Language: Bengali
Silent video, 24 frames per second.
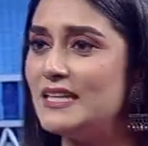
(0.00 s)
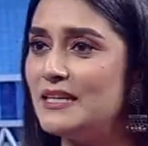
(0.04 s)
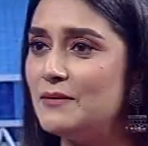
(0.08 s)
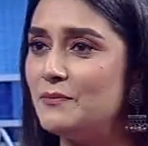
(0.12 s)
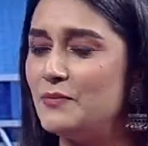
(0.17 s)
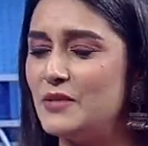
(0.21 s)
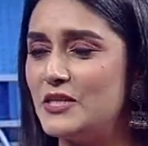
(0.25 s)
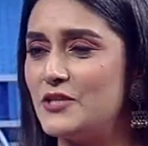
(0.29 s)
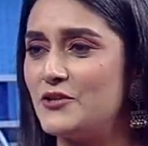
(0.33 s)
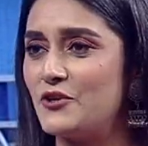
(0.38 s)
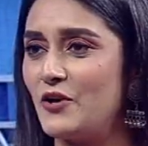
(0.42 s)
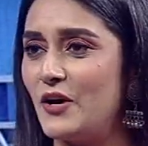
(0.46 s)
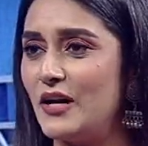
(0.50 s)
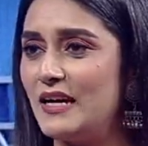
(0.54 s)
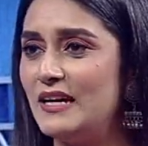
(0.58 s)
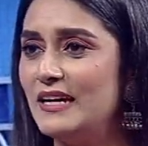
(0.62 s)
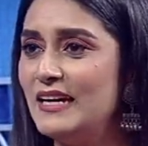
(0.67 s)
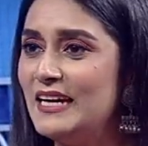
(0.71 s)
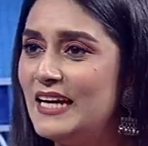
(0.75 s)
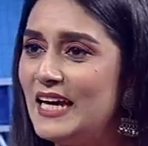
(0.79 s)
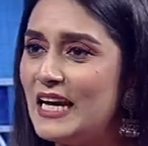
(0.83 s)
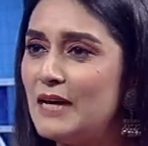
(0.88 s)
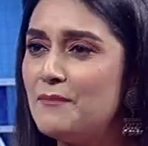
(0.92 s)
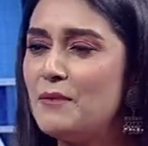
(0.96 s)
কি বিষয়
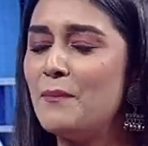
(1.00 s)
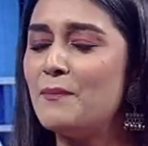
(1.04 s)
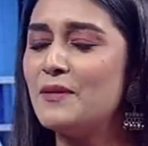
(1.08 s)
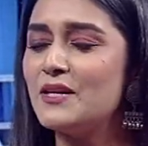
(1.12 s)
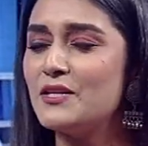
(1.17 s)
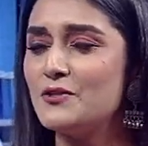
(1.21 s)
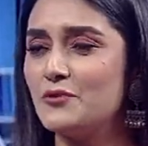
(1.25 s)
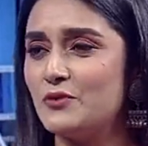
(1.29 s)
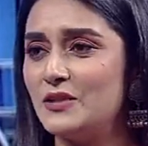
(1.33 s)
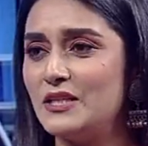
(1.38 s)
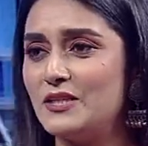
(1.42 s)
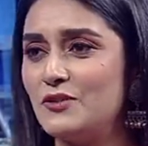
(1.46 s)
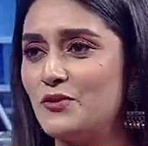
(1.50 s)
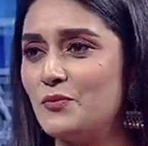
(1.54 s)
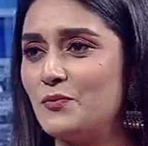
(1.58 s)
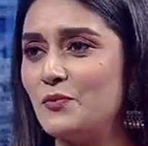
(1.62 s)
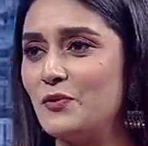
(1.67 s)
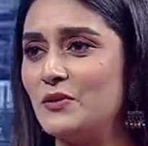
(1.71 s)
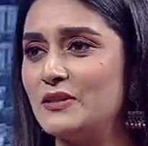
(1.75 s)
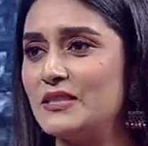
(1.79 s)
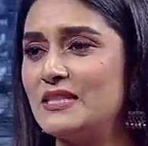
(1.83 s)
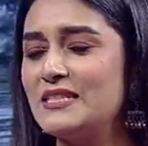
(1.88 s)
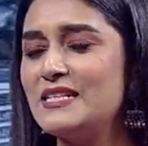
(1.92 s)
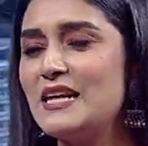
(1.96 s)
এই ব্যাপারে যদি একটু
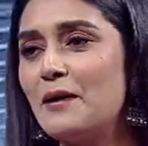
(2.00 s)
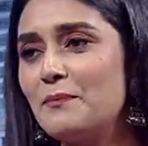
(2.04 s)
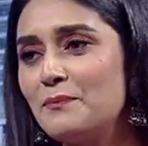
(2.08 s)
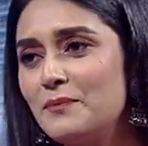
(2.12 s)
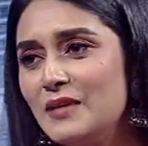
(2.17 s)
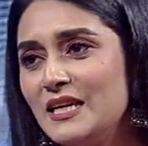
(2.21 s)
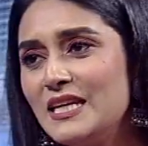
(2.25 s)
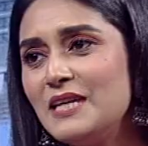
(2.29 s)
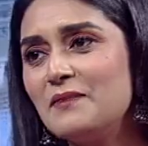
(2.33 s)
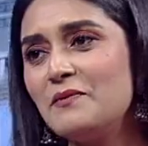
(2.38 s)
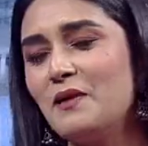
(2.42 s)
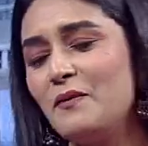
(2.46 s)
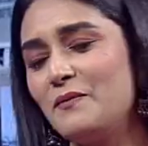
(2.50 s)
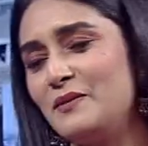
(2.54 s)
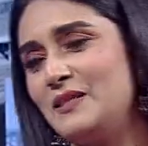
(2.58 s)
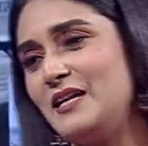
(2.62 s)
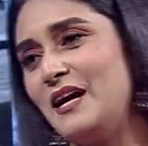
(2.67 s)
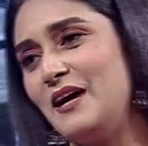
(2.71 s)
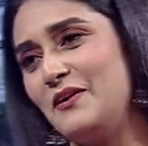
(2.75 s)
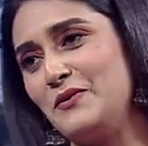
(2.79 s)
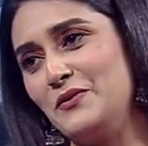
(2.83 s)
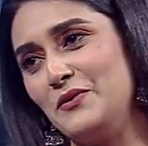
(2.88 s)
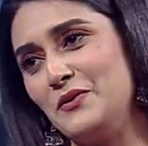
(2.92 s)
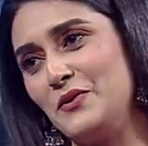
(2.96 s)
বলতেন যে আপনি কিভাবে
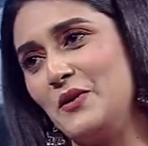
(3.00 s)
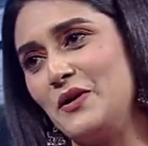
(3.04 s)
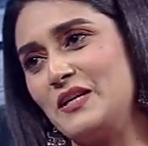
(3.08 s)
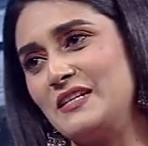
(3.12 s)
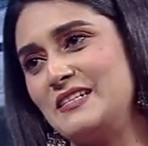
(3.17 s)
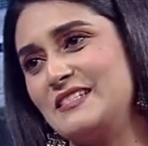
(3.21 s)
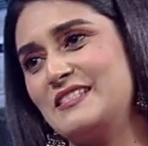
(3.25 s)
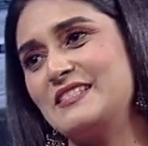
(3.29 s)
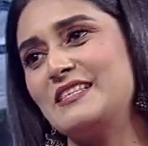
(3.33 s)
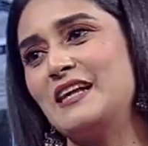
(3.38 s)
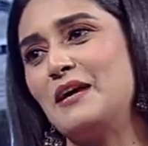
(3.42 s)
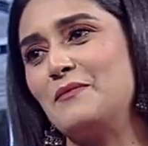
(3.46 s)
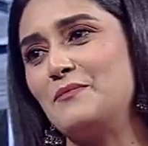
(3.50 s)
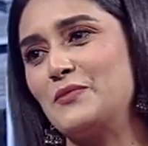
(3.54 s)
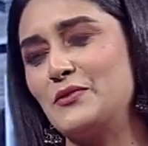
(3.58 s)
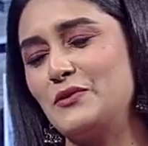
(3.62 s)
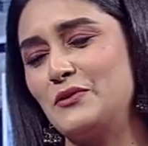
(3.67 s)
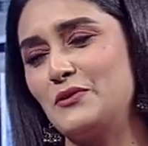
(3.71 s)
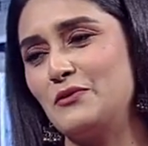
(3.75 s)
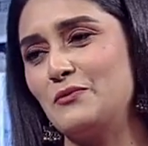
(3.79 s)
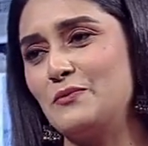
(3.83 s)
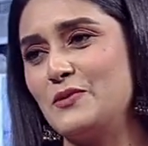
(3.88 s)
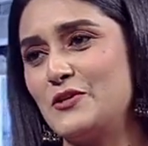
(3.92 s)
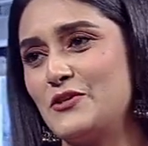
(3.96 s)
ধারণ করেন
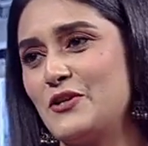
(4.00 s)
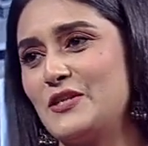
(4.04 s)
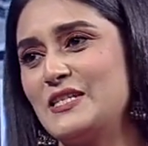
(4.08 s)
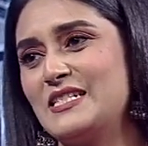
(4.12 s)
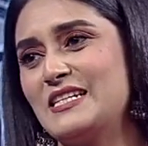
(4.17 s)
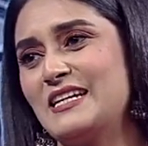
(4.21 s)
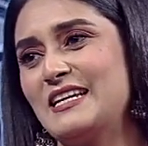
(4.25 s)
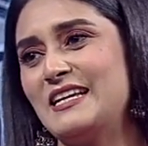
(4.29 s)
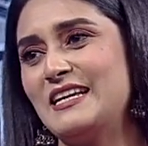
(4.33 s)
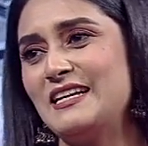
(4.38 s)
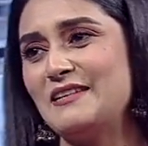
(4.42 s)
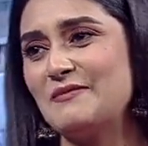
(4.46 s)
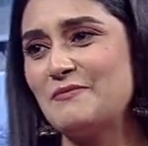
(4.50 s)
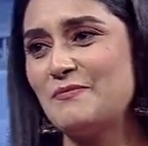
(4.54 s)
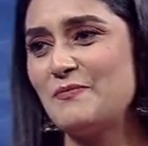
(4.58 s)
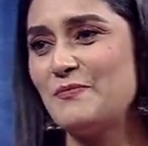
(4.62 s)
স্থাপত্য বিষয়টাকে